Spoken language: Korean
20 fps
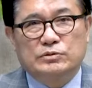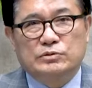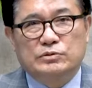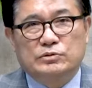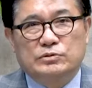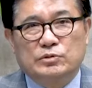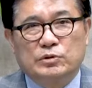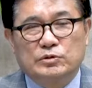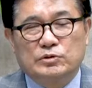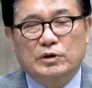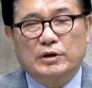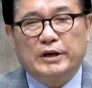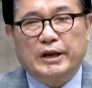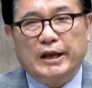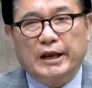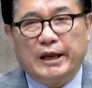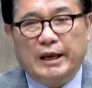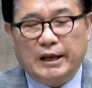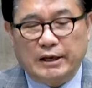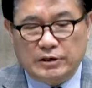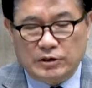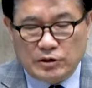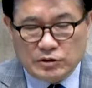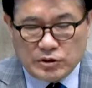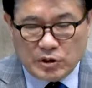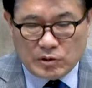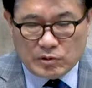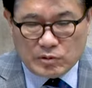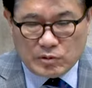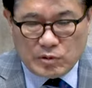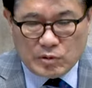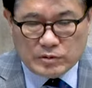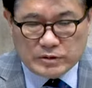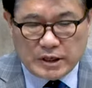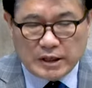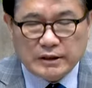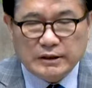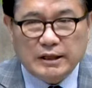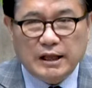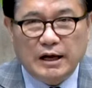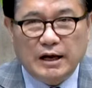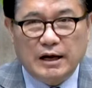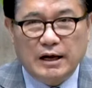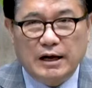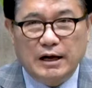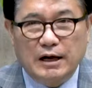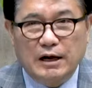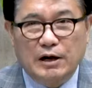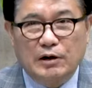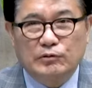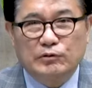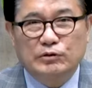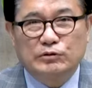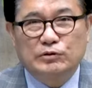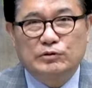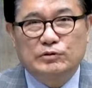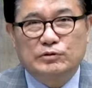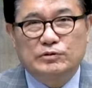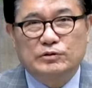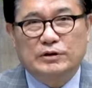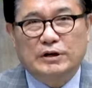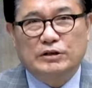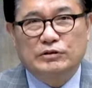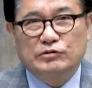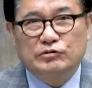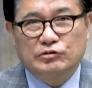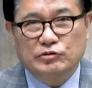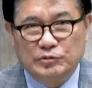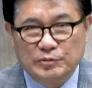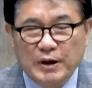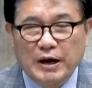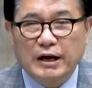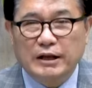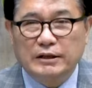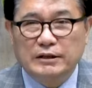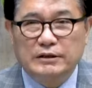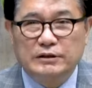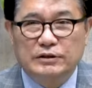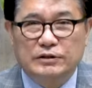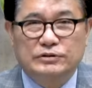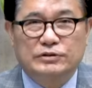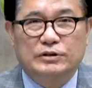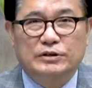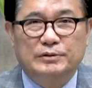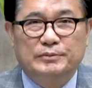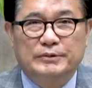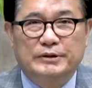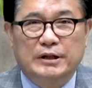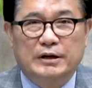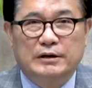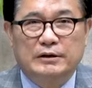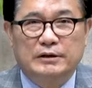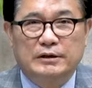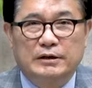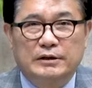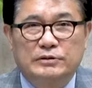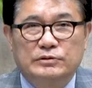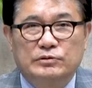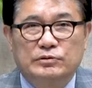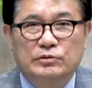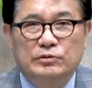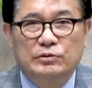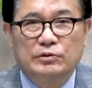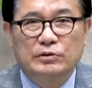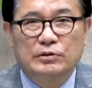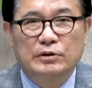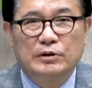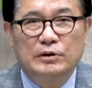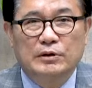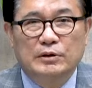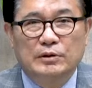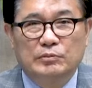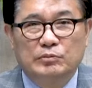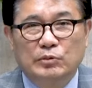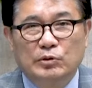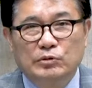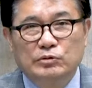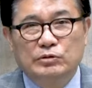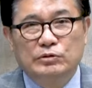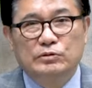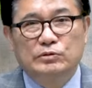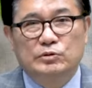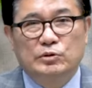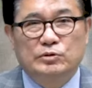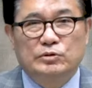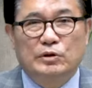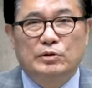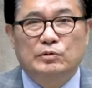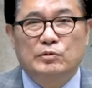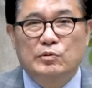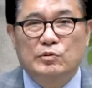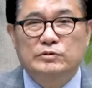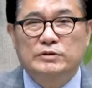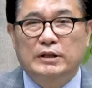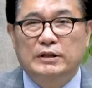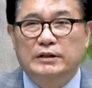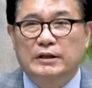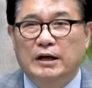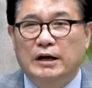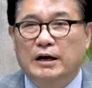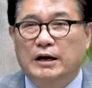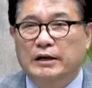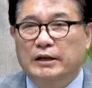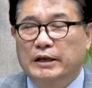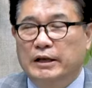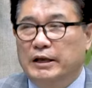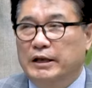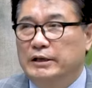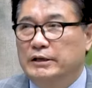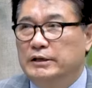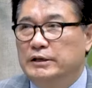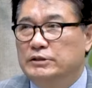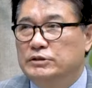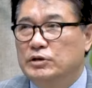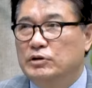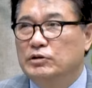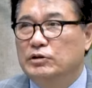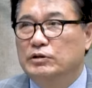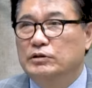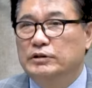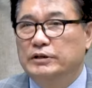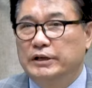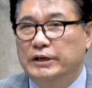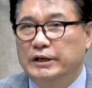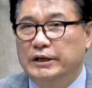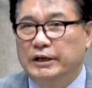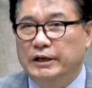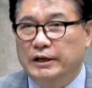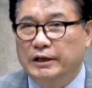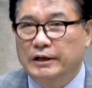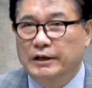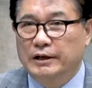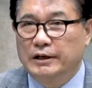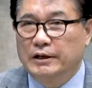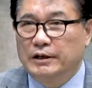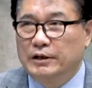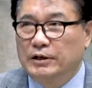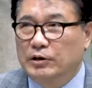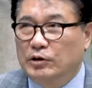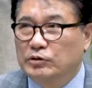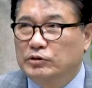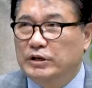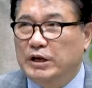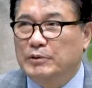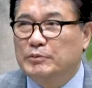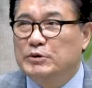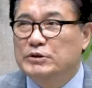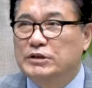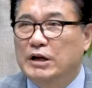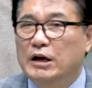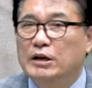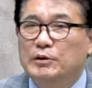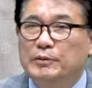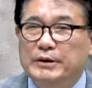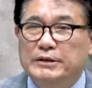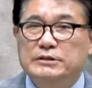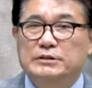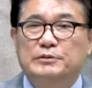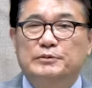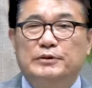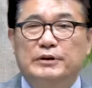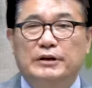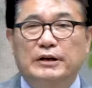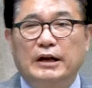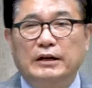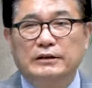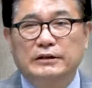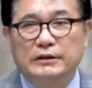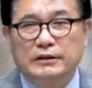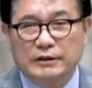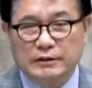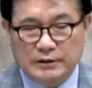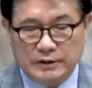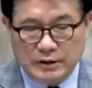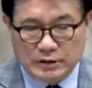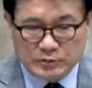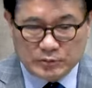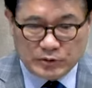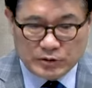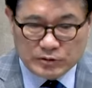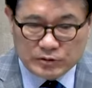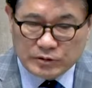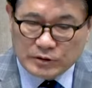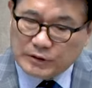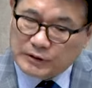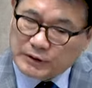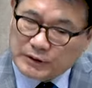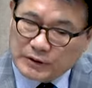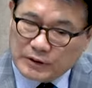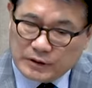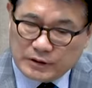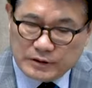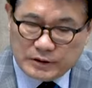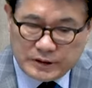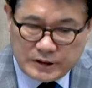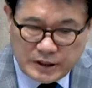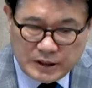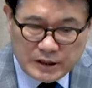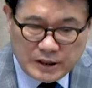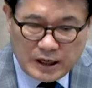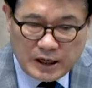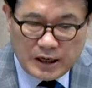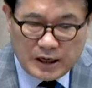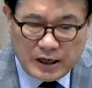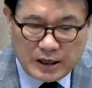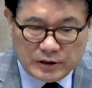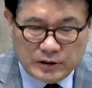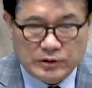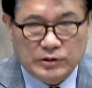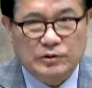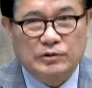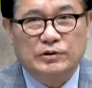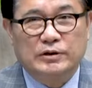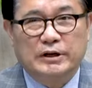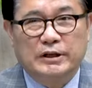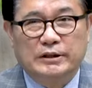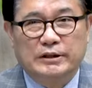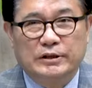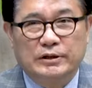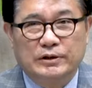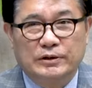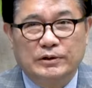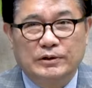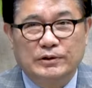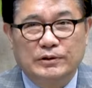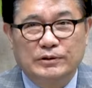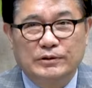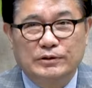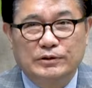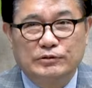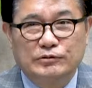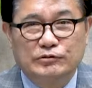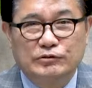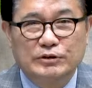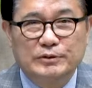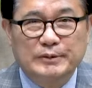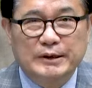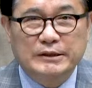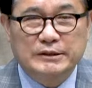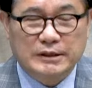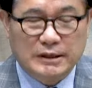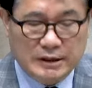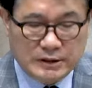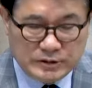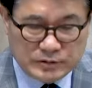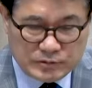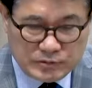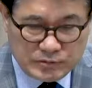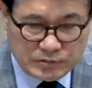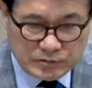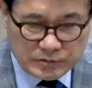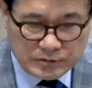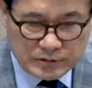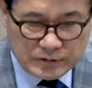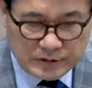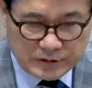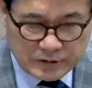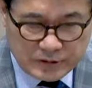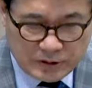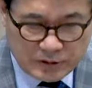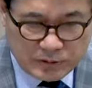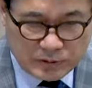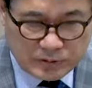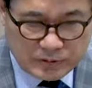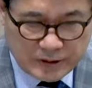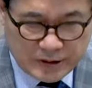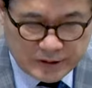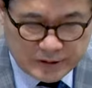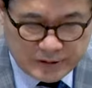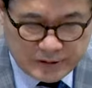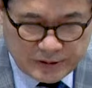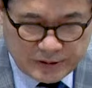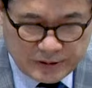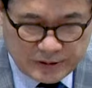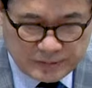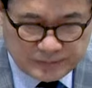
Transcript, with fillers: 조선의 여성 공산당원으로서는 아주 유명한 여성입니다. 그래가지고 모든 조선 공산당의 이 청년들이 어떻게 한번 사귀어봤으면 하는 아주 뭐 킹카였던 것 같아요. 눈이 맞아가지고 결혼을 했어요.